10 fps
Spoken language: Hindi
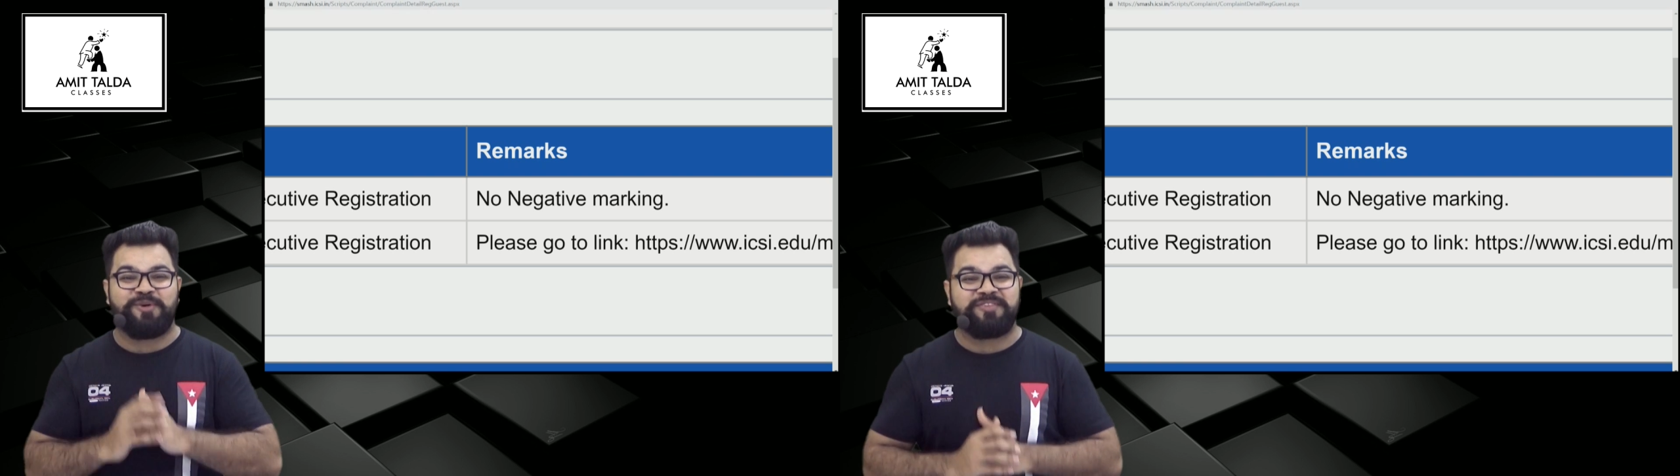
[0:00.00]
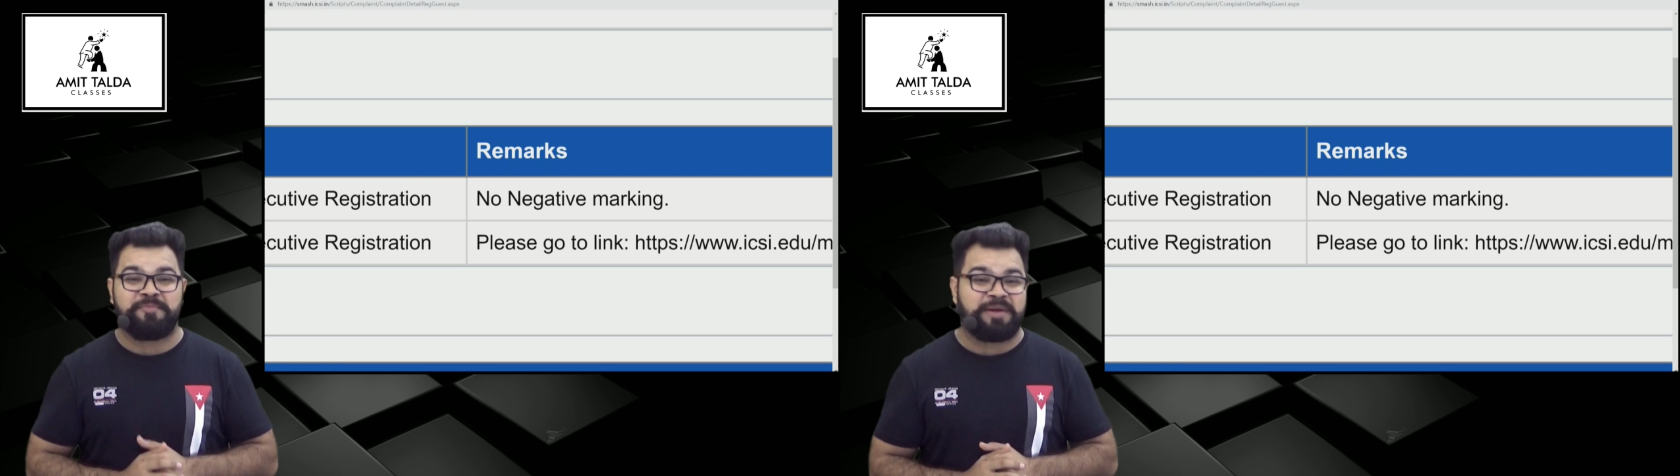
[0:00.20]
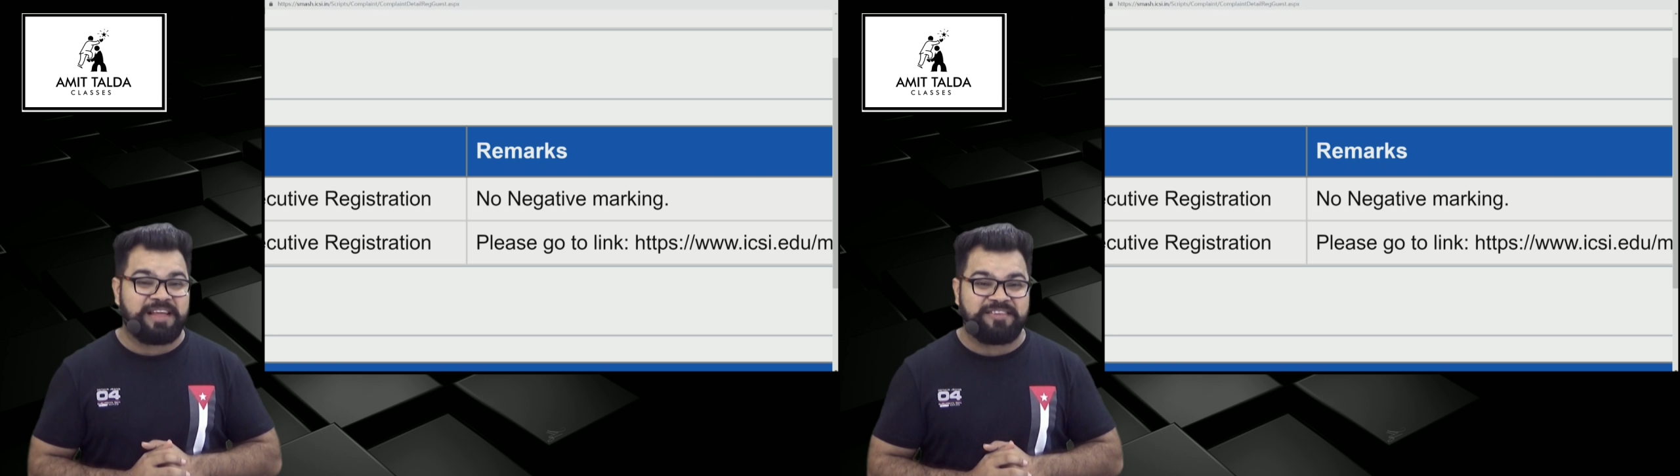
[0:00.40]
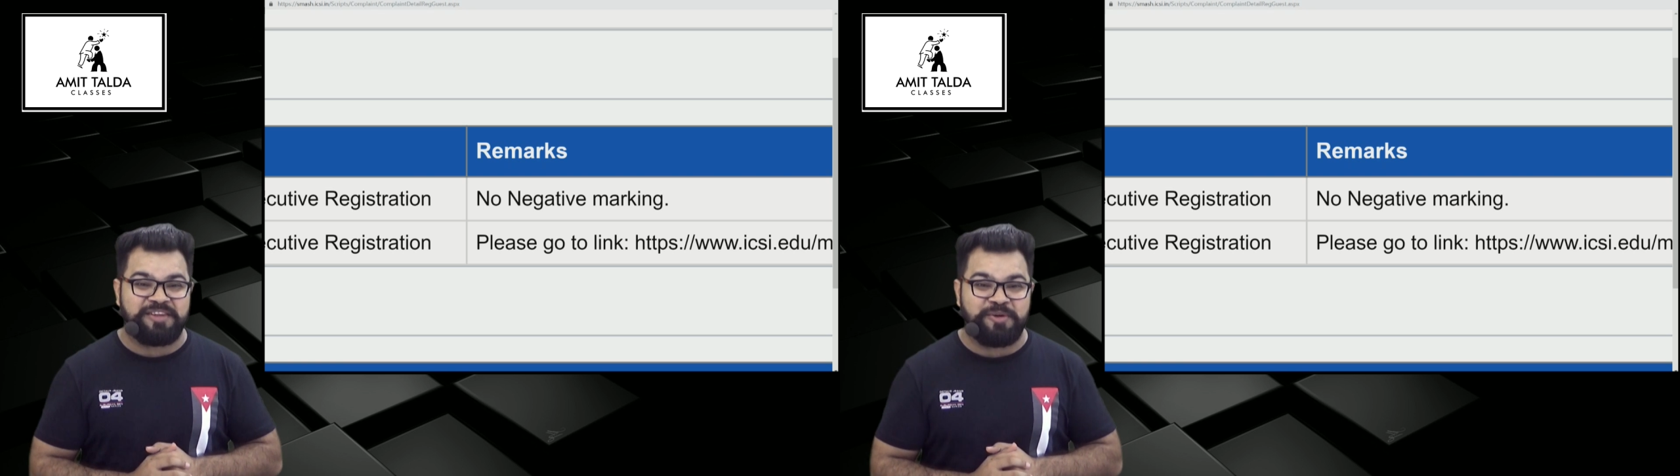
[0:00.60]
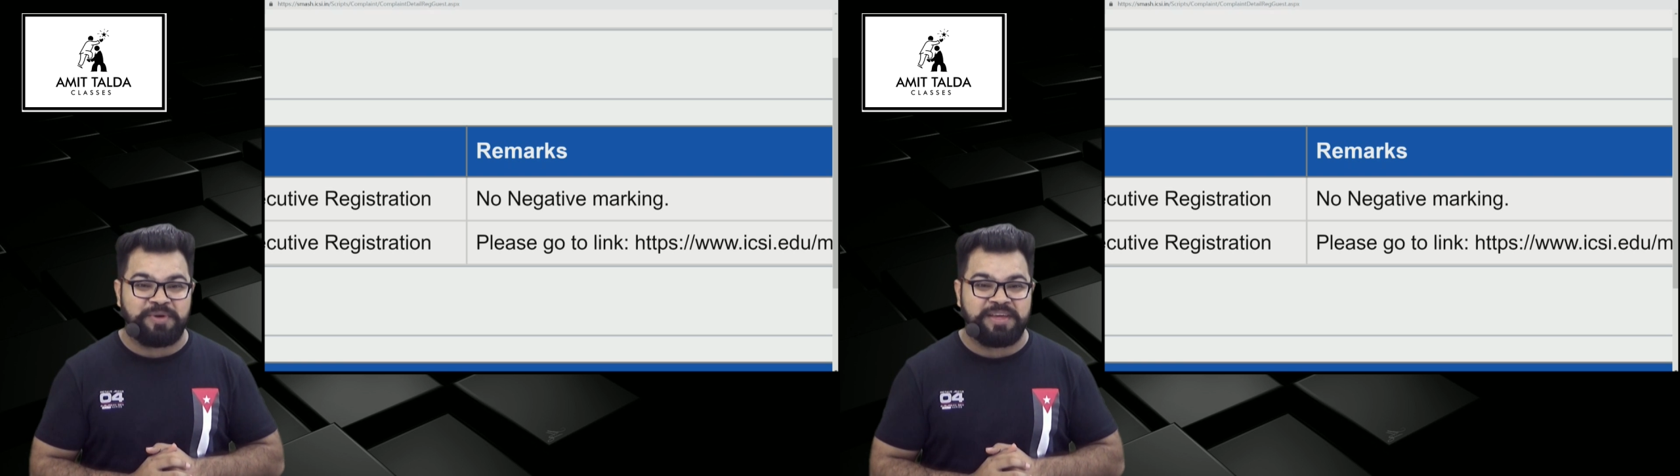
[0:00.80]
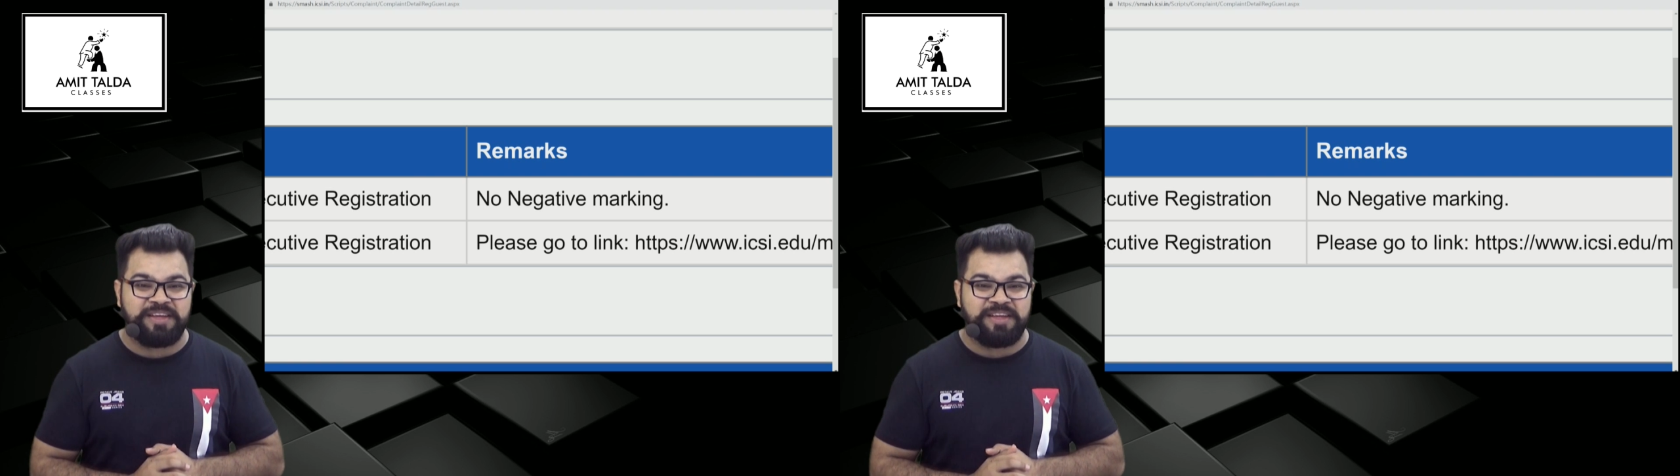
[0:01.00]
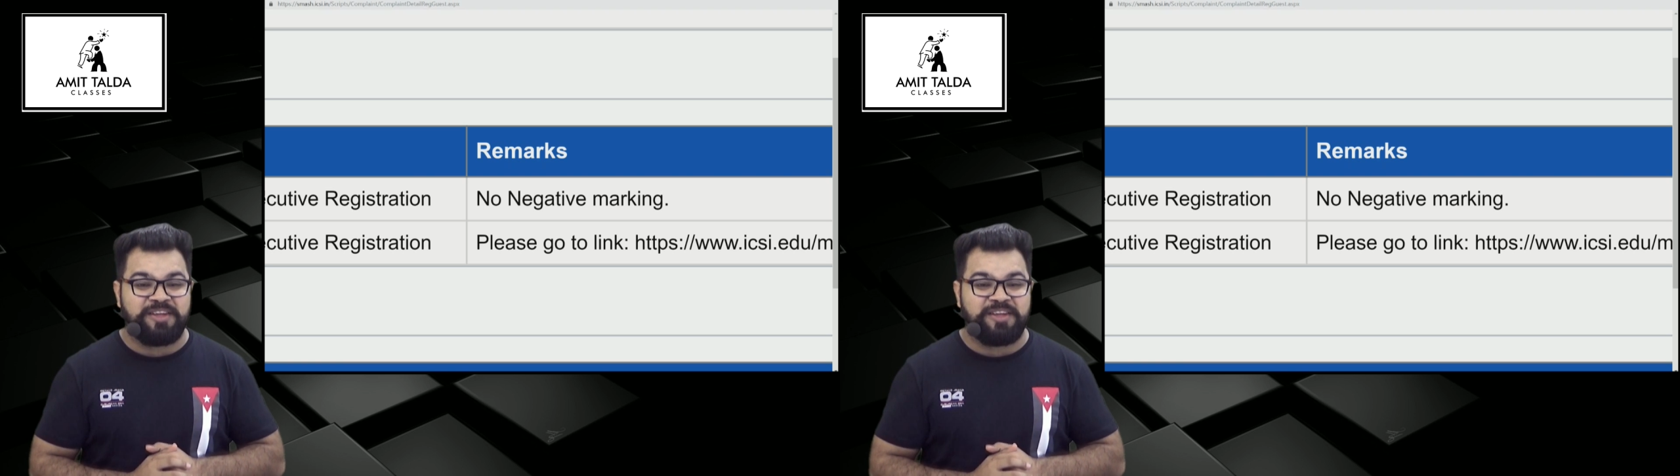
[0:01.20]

और से बर्दाश्त नहीं होगी